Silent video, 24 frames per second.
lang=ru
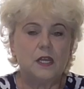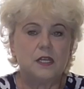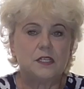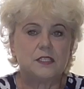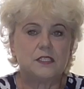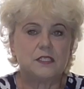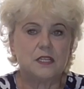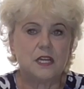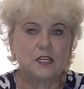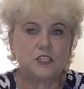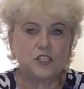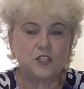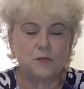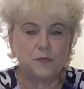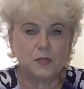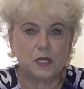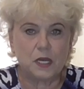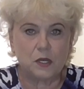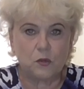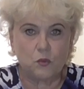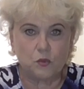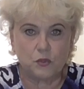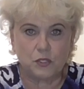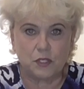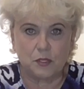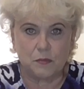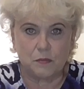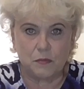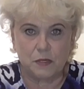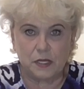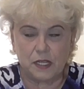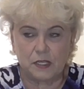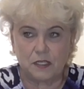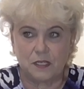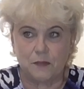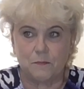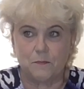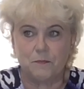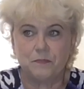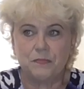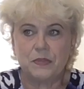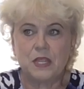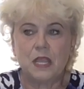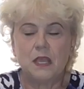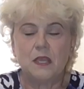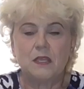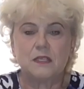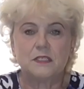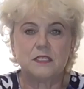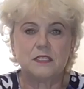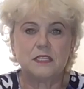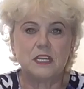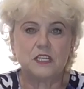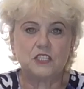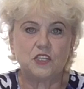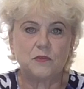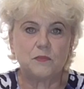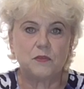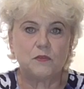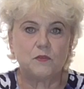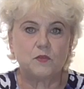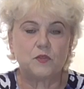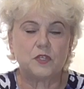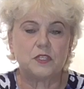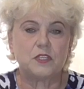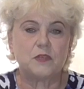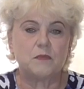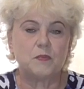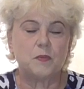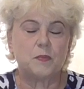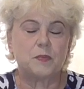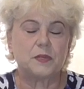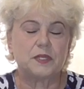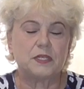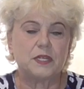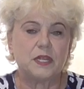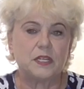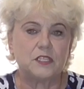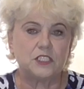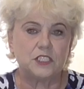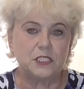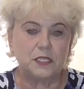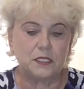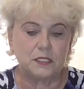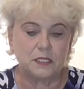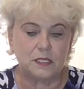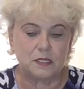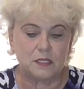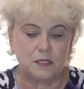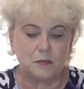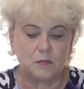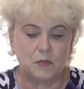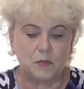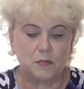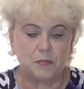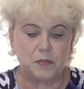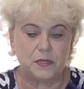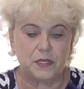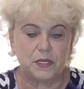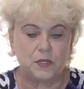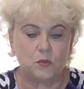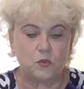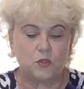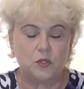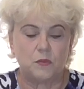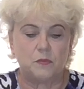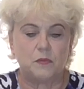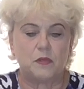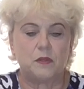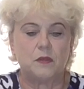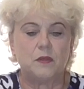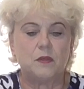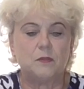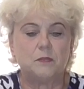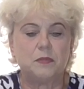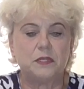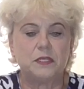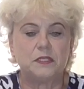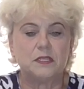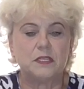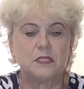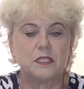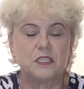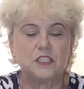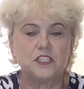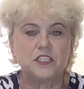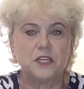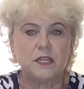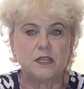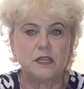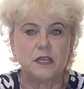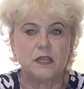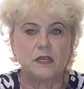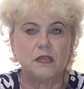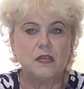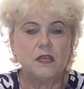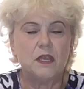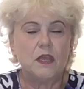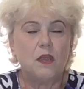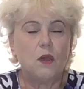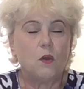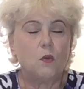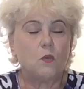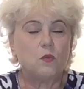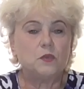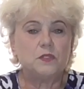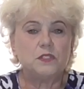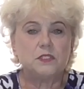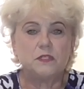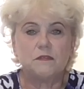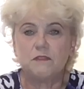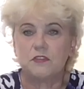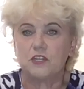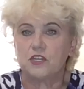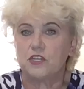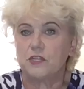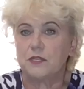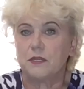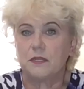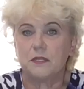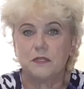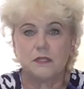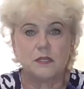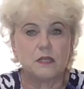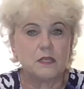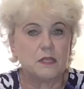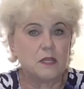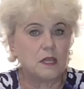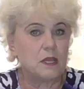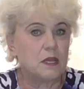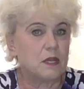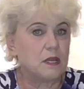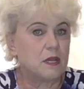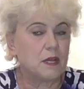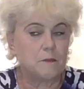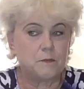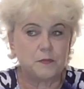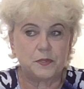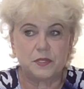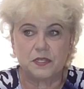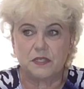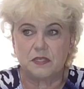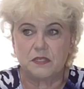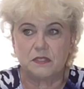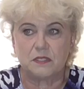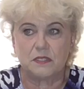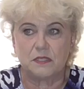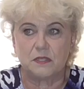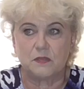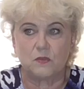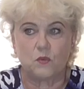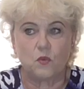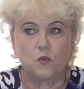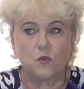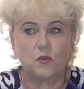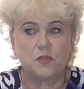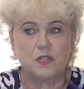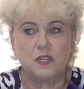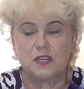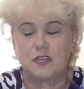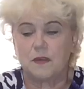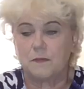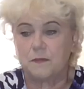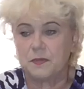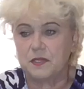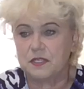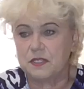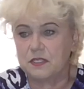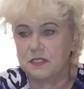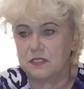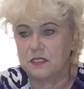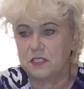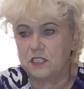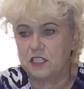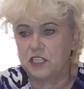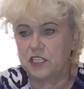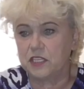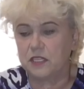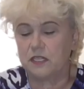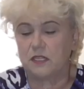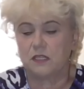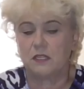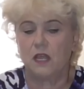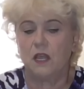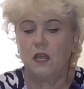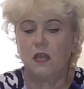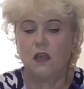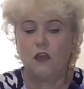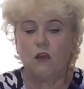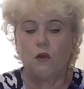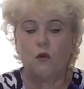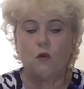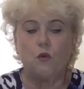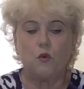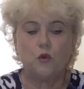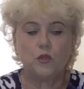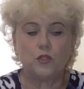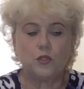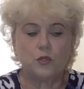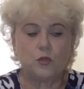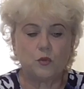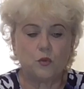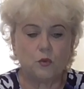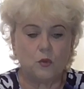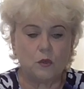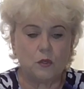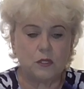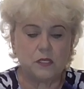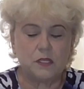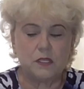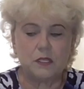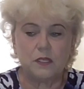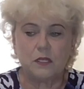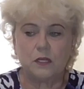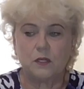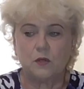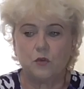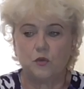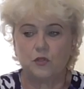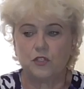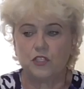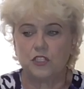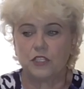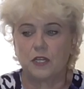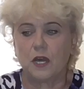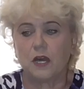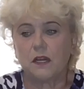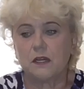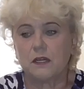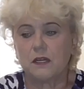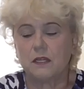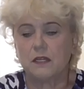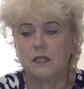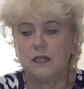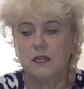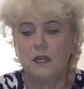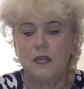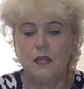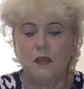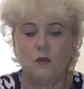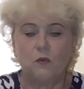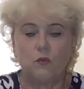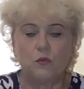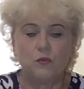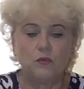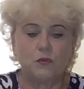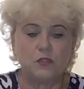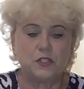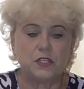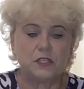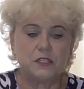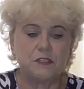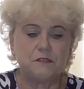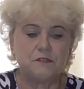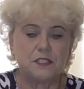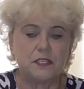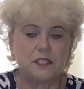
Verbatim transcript: с нашим коротким летом, с нашими вот этими продолжительными периодами плодоношения, он совершенно не капризен, он не капризничает, Хоть холодно, хоть жарко, он вот эти